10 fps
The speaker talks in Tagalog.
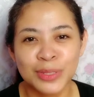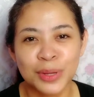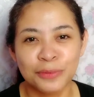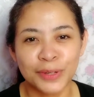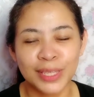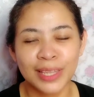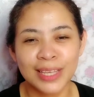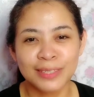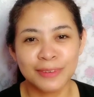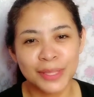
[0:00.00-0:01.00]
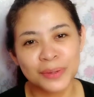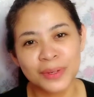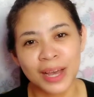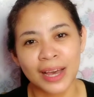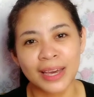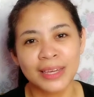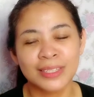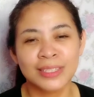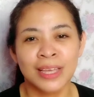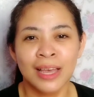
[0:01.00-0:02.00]
So for today's video
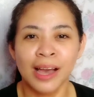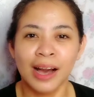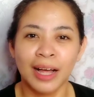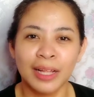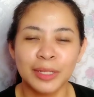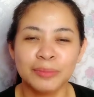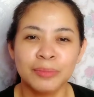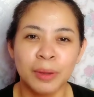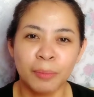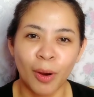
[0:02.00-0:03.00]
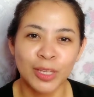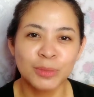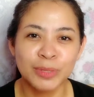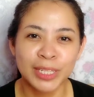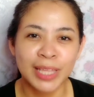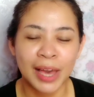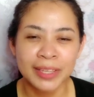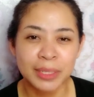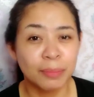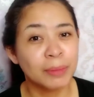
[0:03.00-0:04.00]
guys, um, pause muna
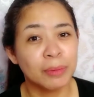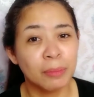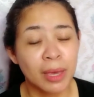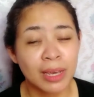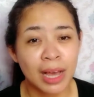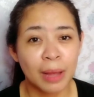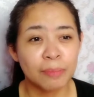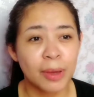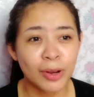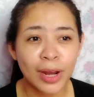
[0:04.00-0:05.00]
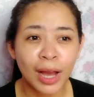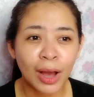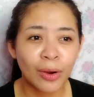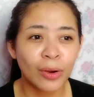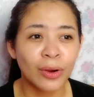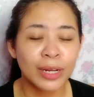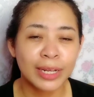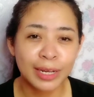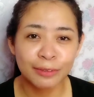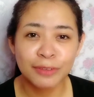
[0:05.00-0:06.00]
tayo sa pagme-makeup. Meron lang akong
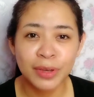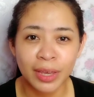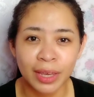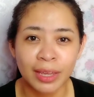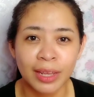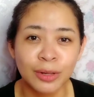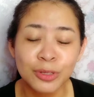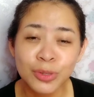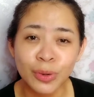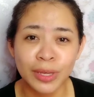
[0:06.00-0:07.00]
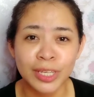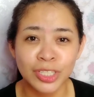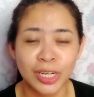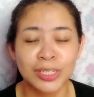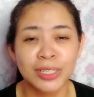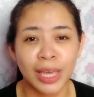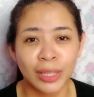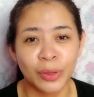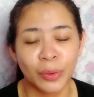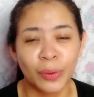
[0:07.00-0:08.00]
re-reviewin and gusto ko i-share sa
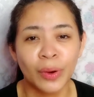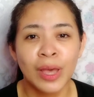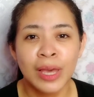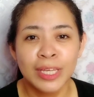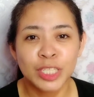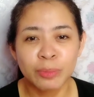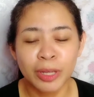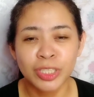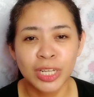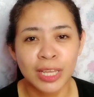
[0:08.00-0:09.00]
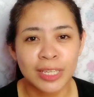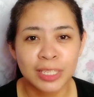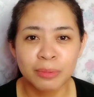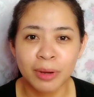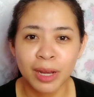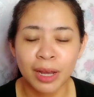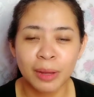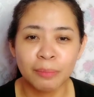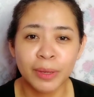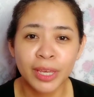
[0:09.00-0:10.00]
inyo, especially sa
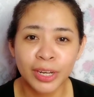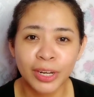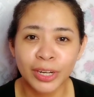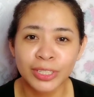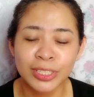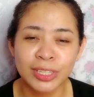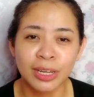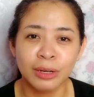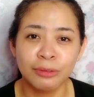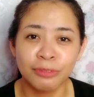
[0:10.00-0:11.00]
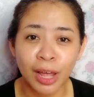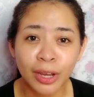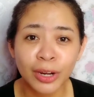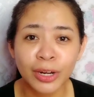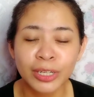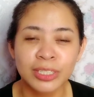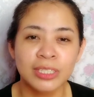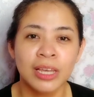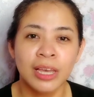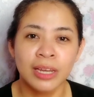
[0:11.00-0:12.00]
mga beginners na
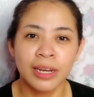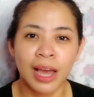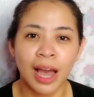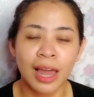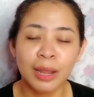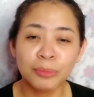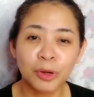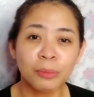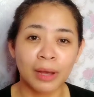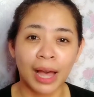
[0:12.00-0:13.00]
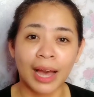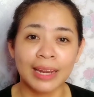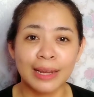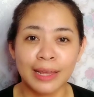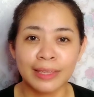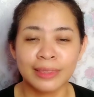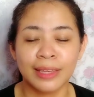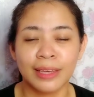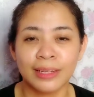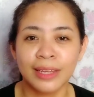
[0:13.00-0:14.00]
vloggers na alam kong makakarelate
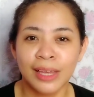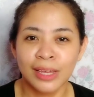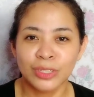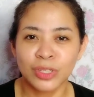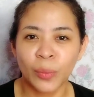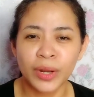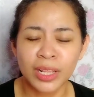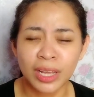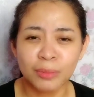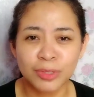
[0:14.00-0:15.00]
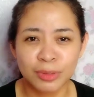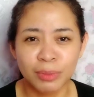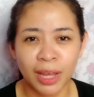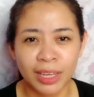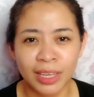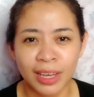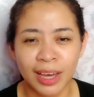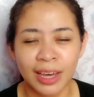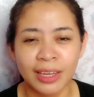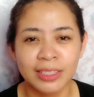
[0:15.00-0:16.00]
din. So, when it comes to vlogging,
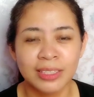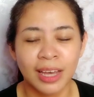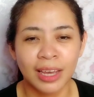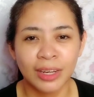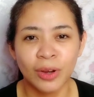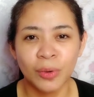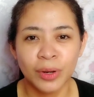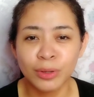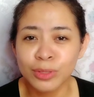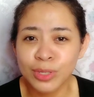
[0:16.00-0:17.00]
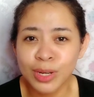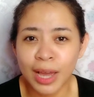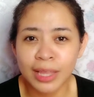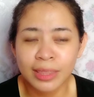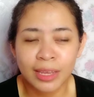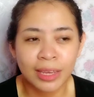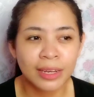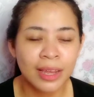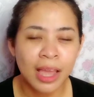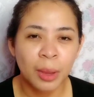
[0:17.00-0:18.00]
guys, I know na gusto
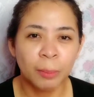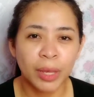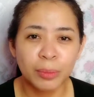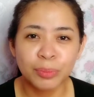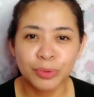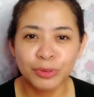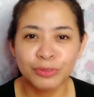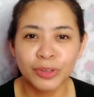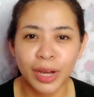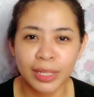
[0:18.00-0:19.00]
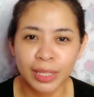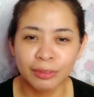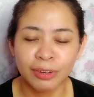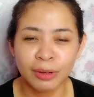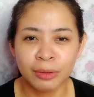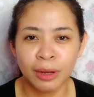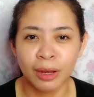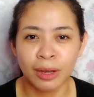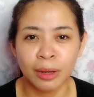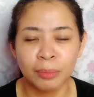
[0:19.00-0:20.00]
natin may improve yung ating pag,
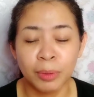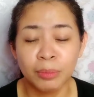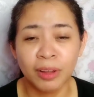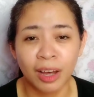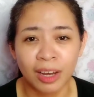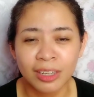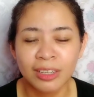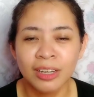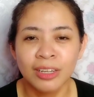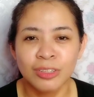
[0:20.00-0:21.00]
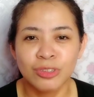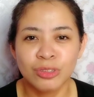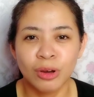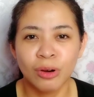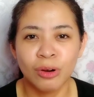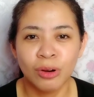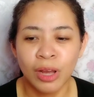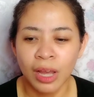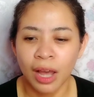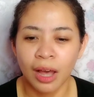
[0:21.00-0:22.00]
uh, pag-vlog. So,
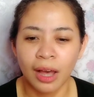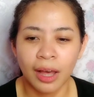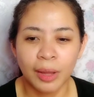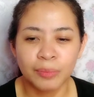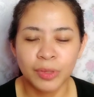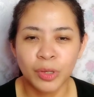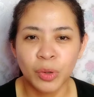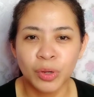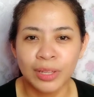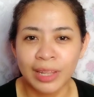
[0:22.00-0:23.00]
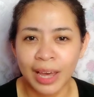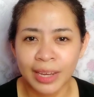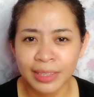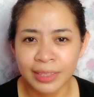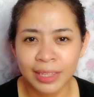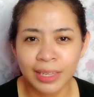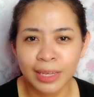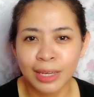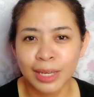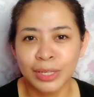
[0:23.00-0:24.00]
um, yung
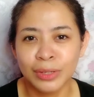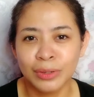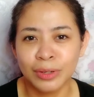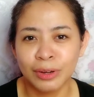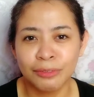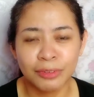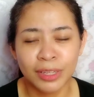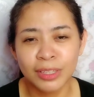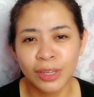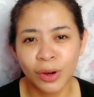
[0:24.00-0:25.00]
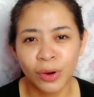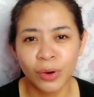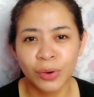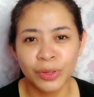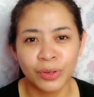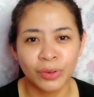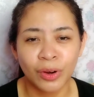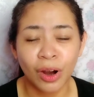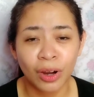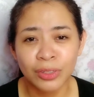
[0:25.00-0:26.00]
lighting, yung video,
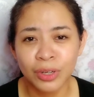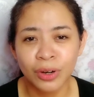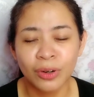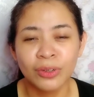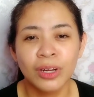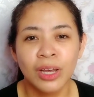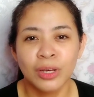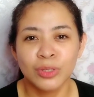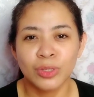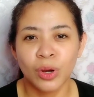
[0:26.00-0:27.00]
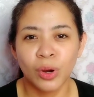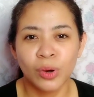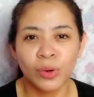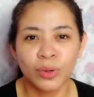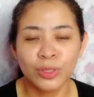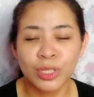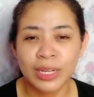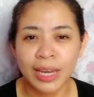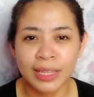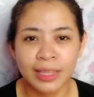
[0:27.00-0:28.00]
yung audio, So, gusto
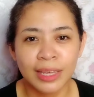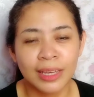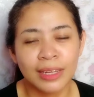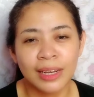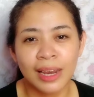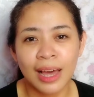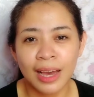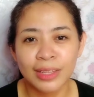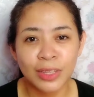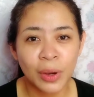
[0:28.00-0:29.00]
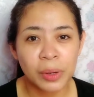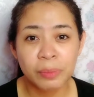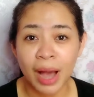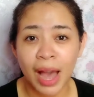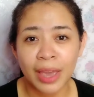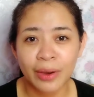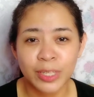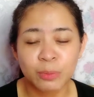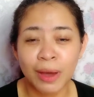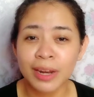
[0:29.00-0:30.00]
natin lahat yon
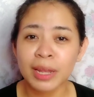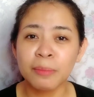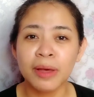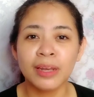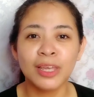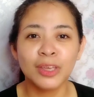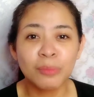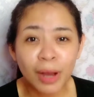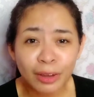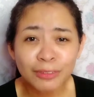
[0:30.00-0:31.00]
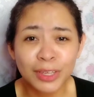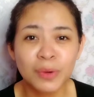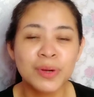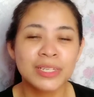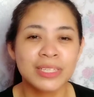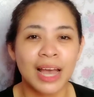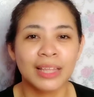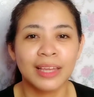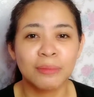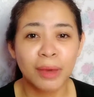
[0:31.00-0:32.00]
maayos para naman yung mga viewers
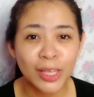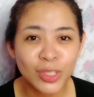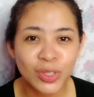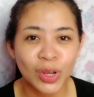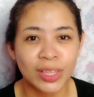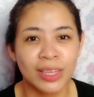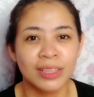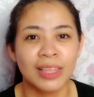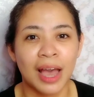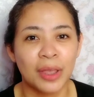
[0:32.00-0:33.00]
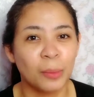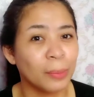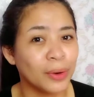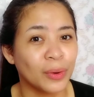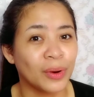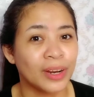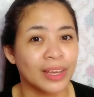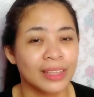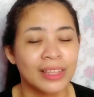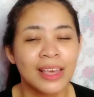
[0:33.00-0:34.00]
natin ma-enjoy din tayong
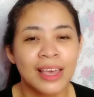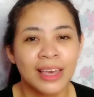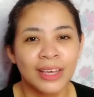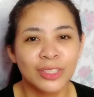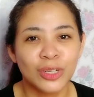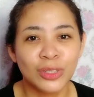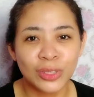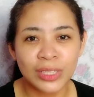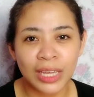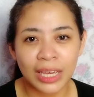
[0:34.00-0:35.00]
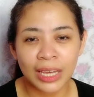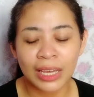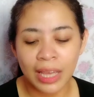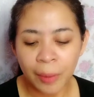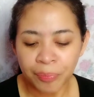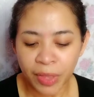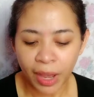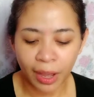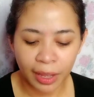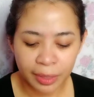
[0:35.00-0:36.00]
panoorin. So, today,
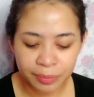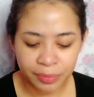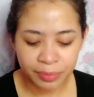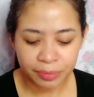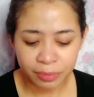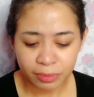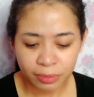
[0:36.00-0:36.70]
um,